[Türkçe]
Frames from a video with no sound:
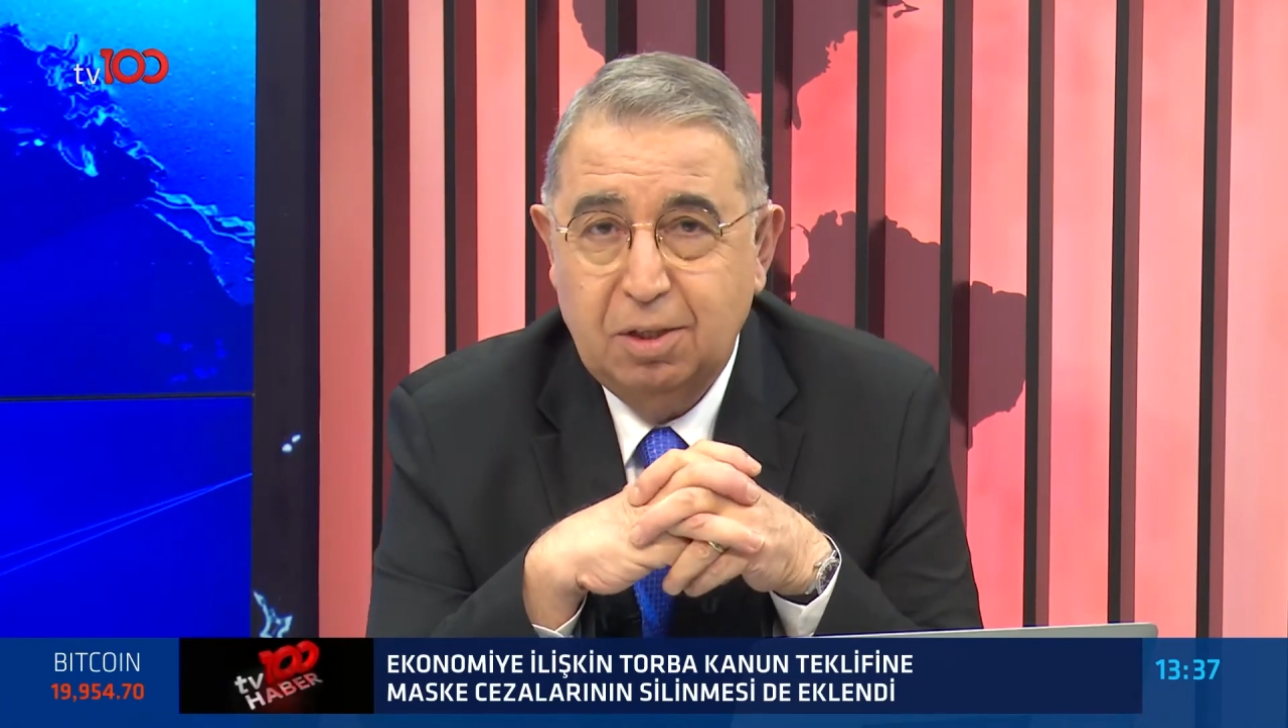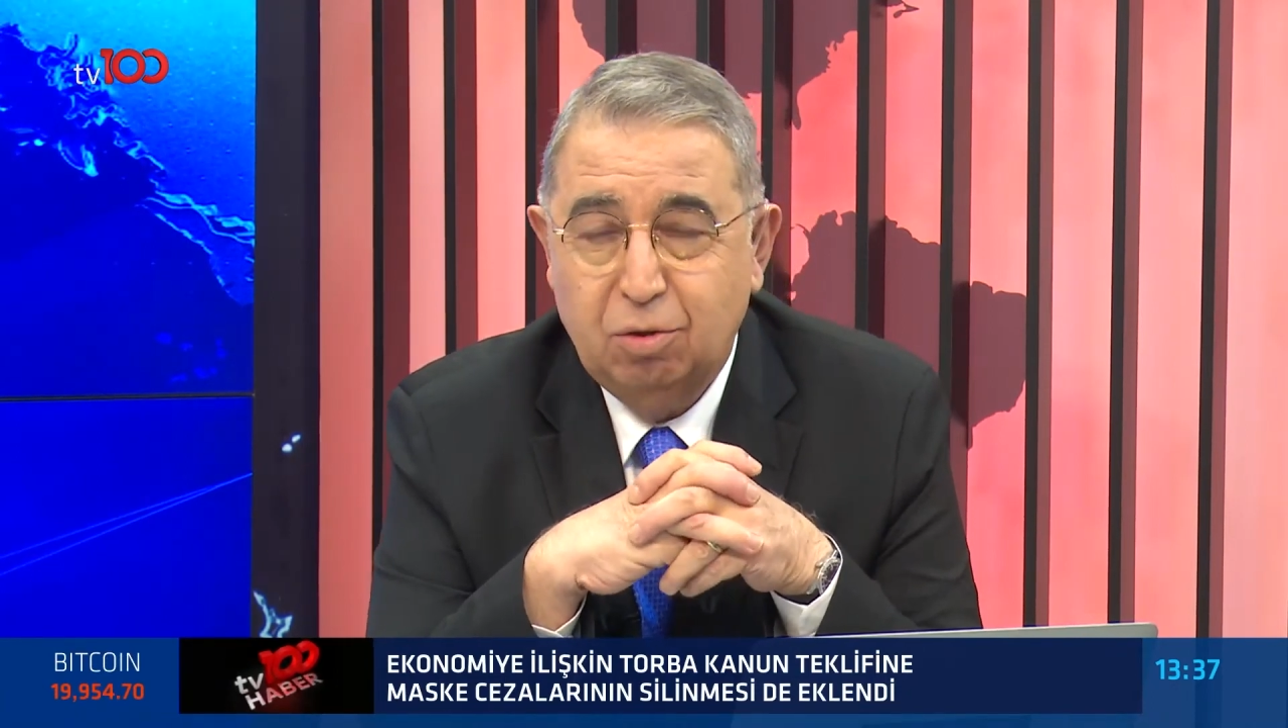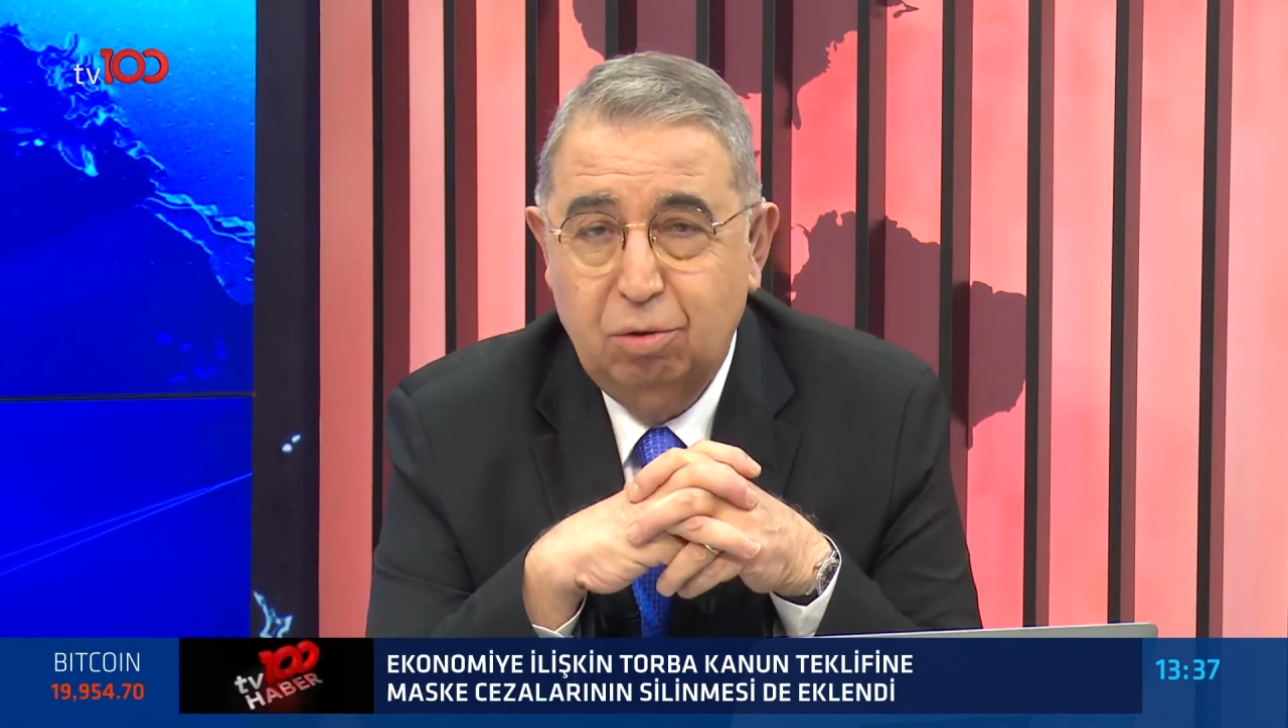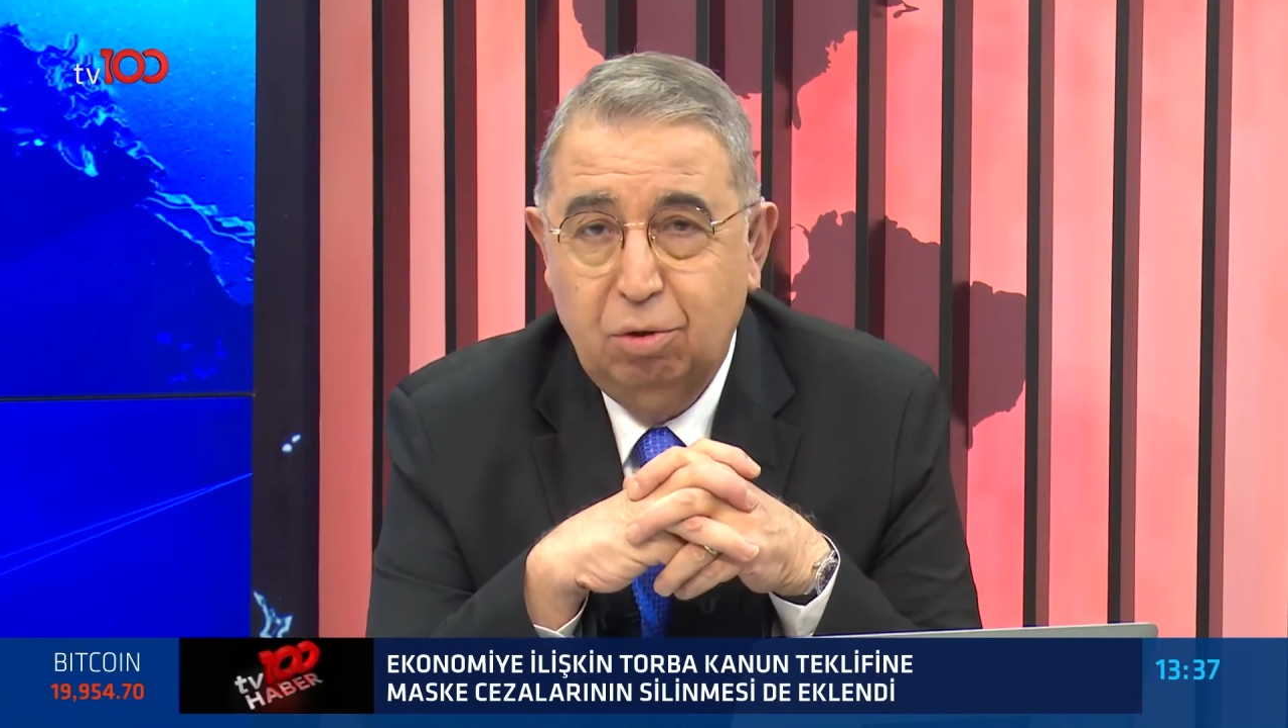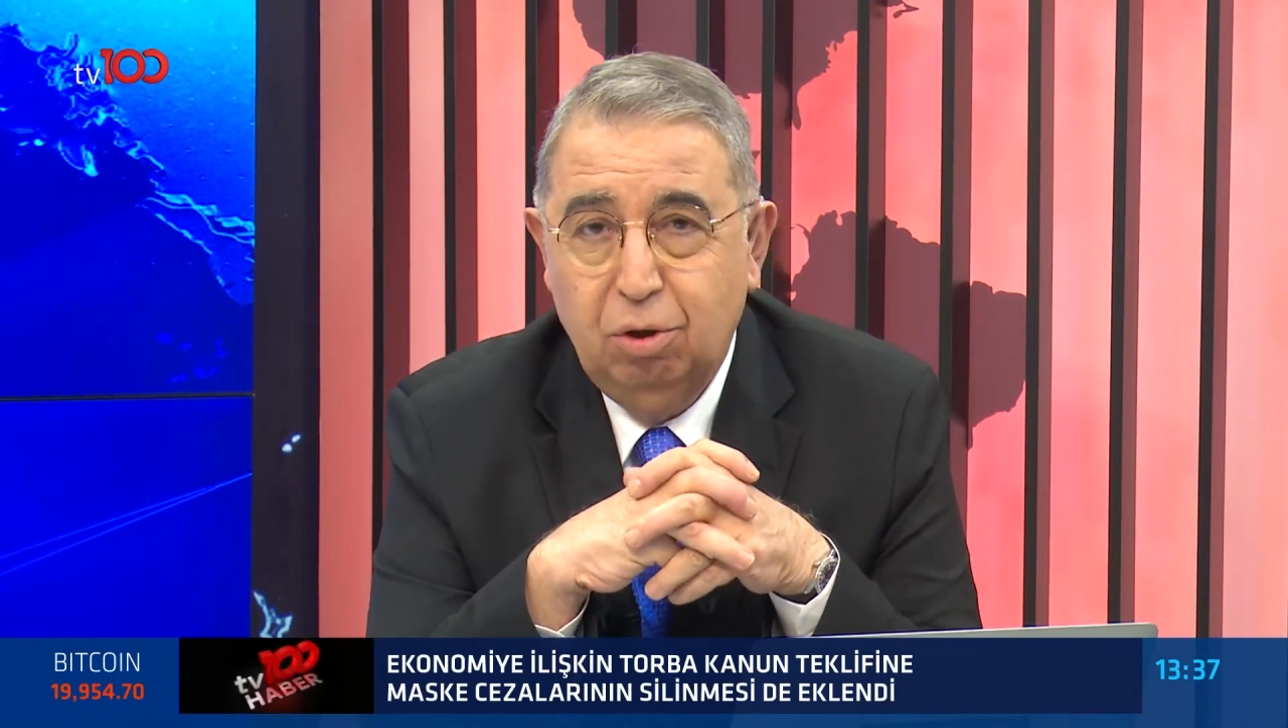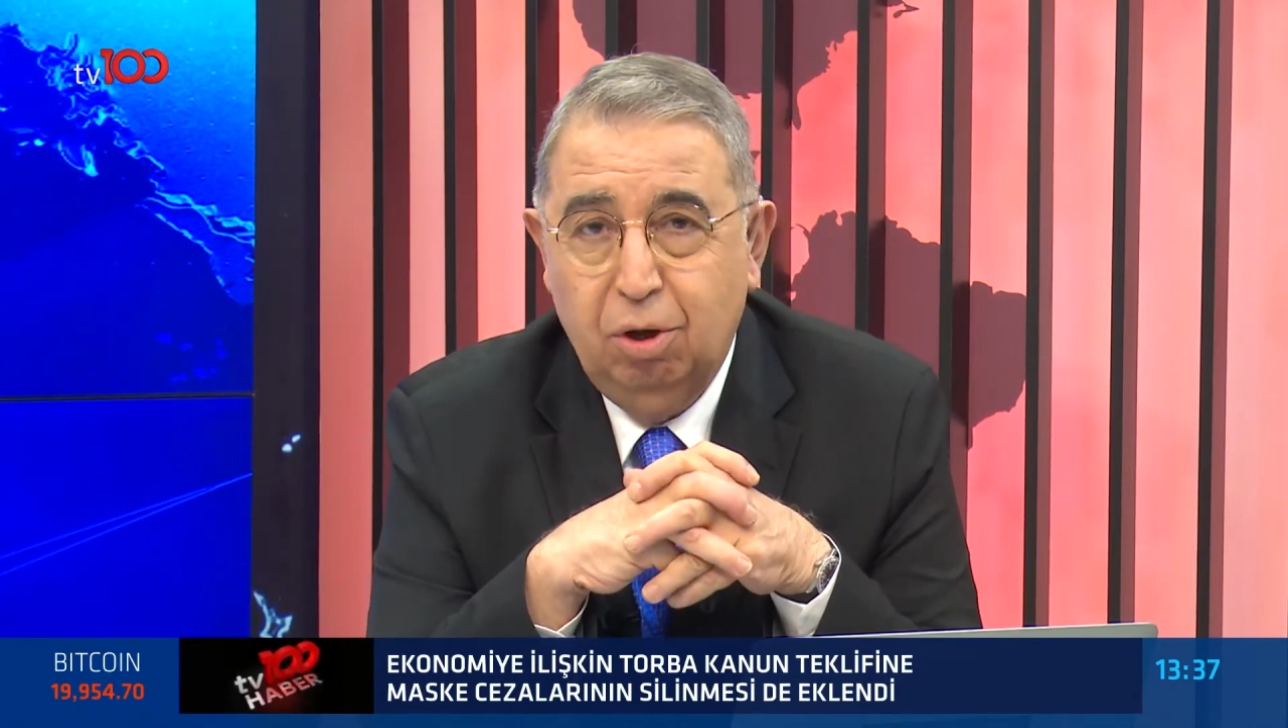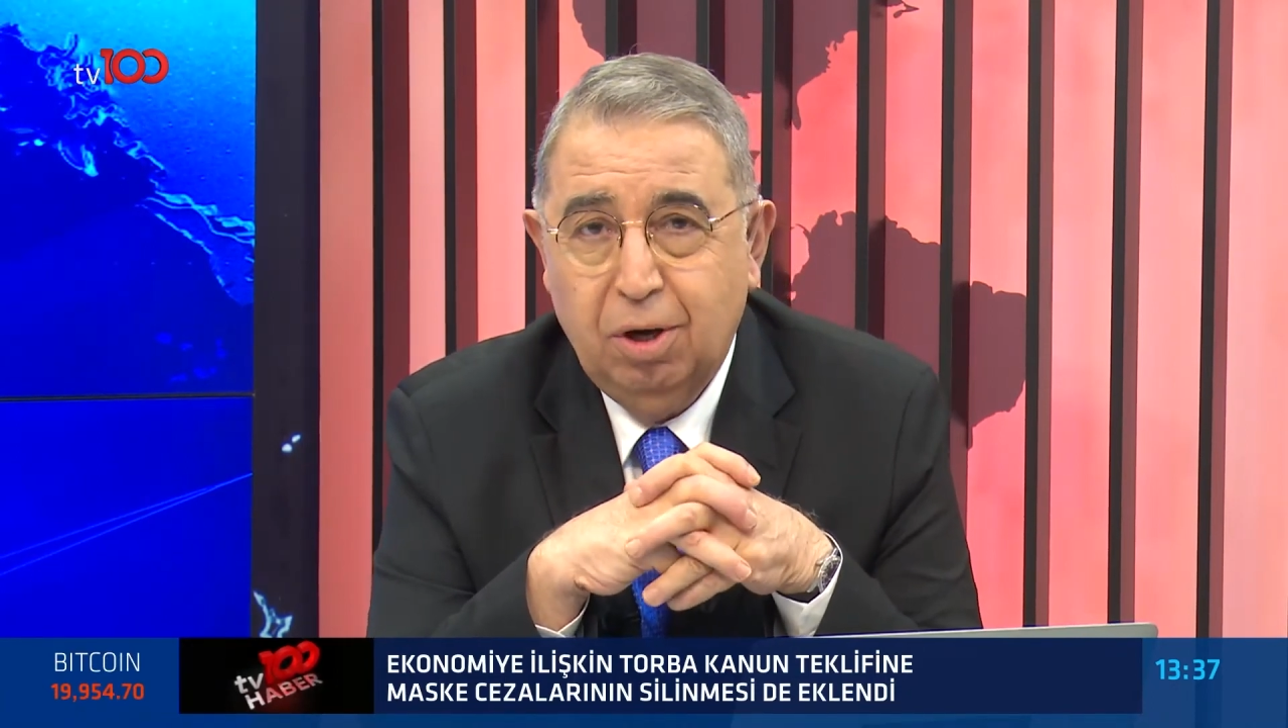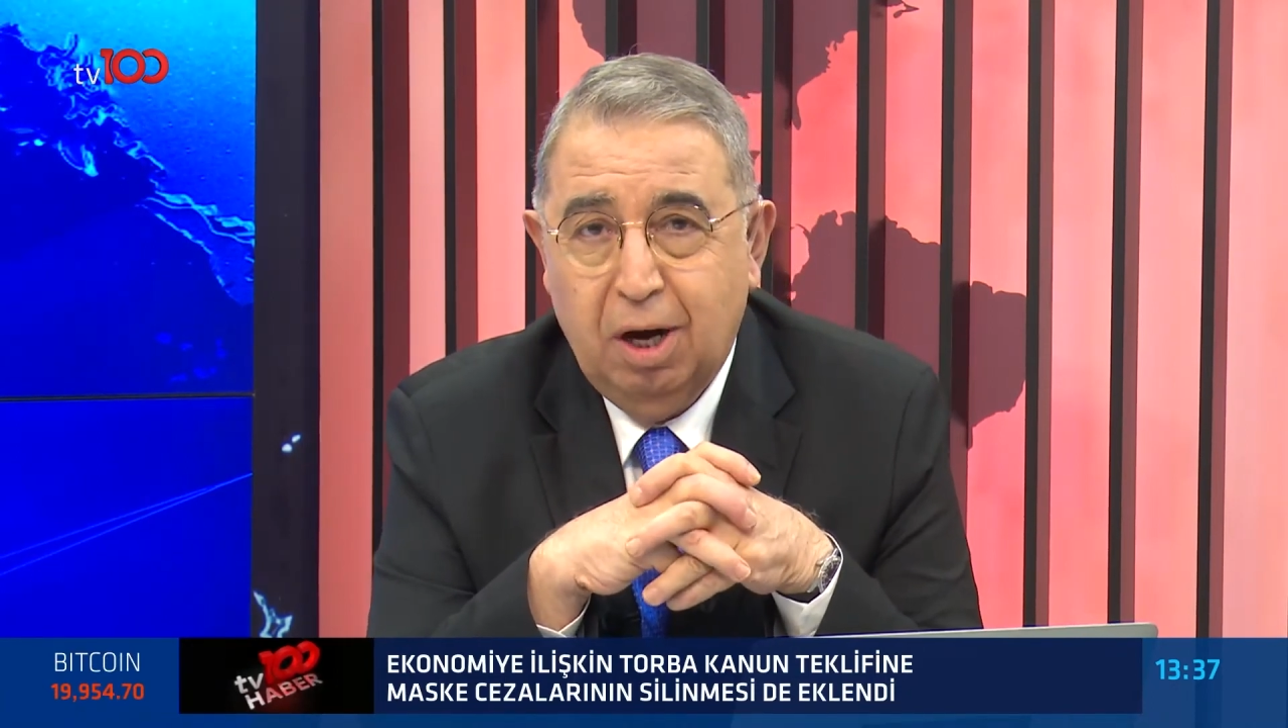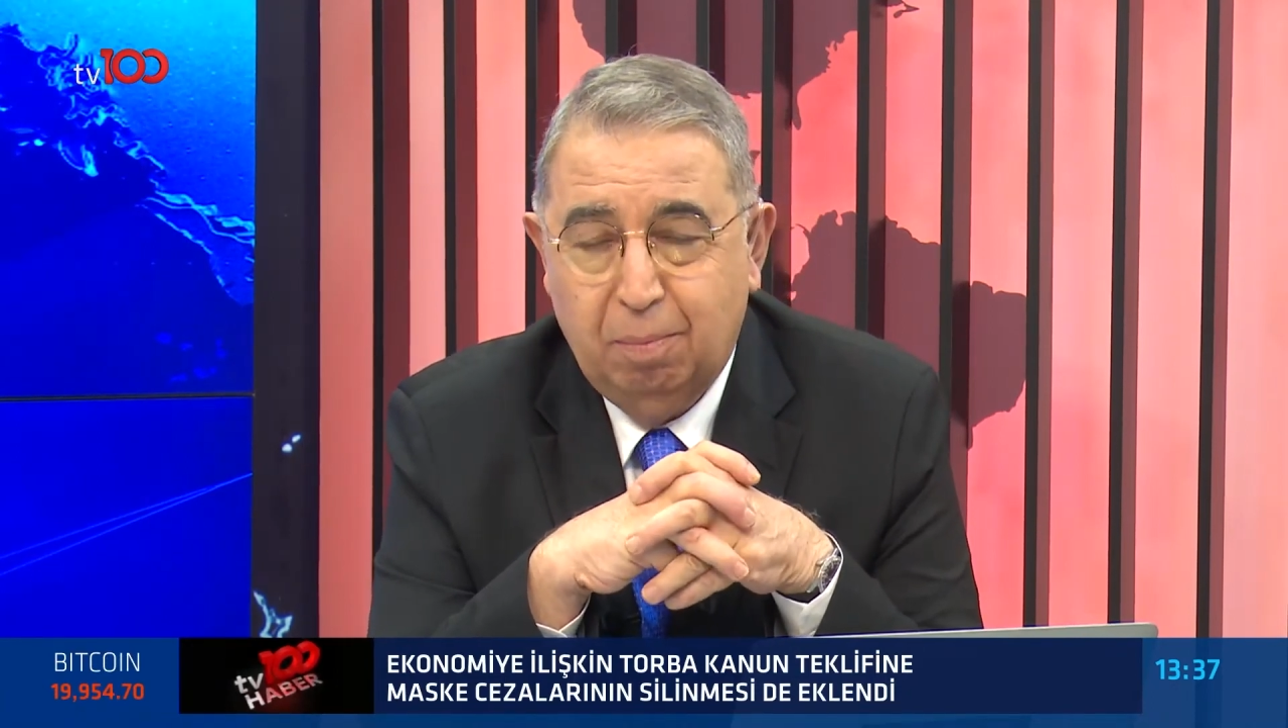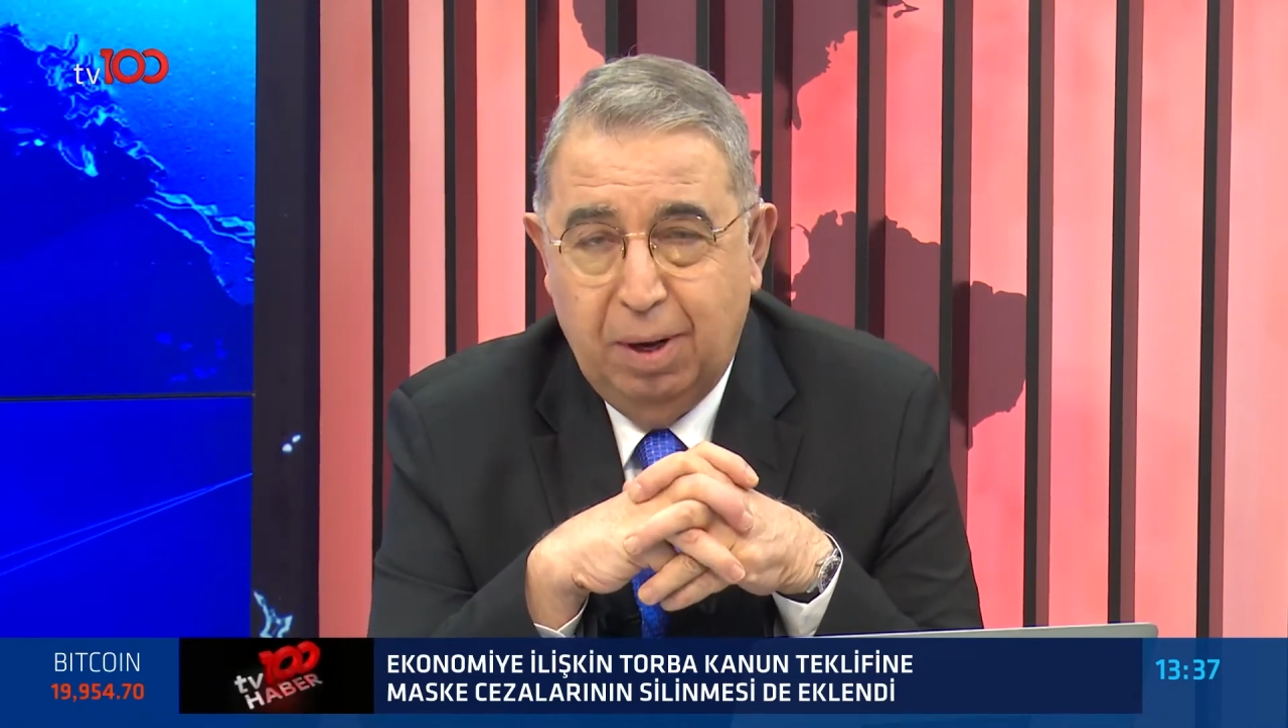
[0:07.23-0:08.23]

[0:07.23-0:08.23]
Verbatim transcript: sunuluyor AK